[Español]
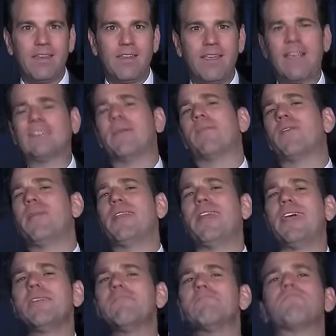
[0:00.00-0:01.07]
y hasta
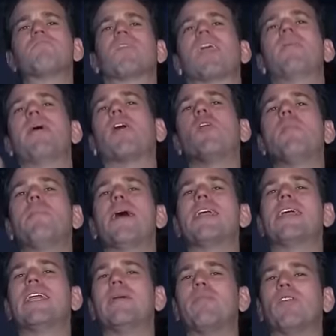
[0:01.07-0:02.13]
promete que me
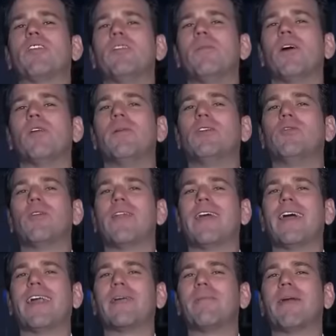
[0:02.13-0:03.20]
acompaña a la próxima cobertura de
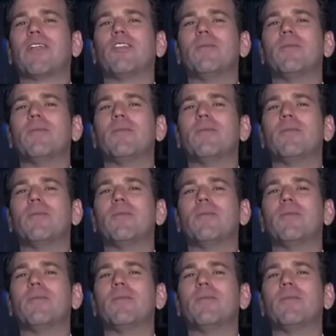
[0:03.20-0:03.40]
guerra para